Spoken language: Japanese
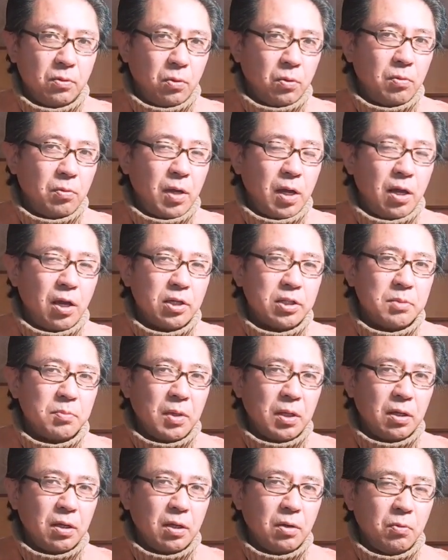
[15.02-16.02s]
公演廃止
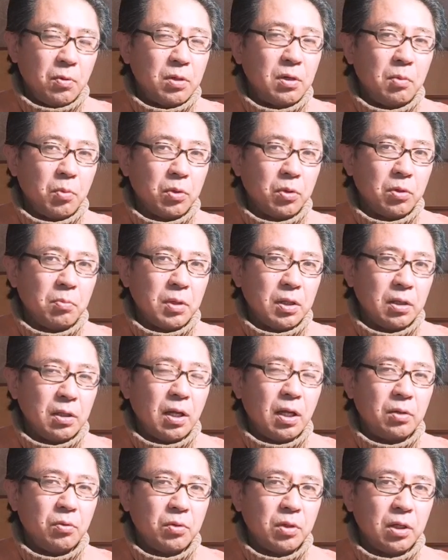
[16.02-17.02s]
まで俺は求めて
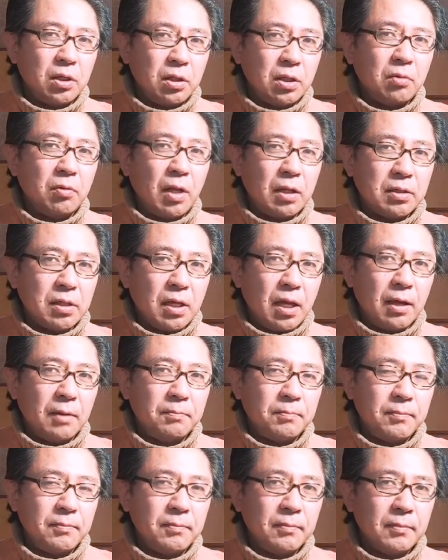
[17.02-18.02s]
ないよって言ってください。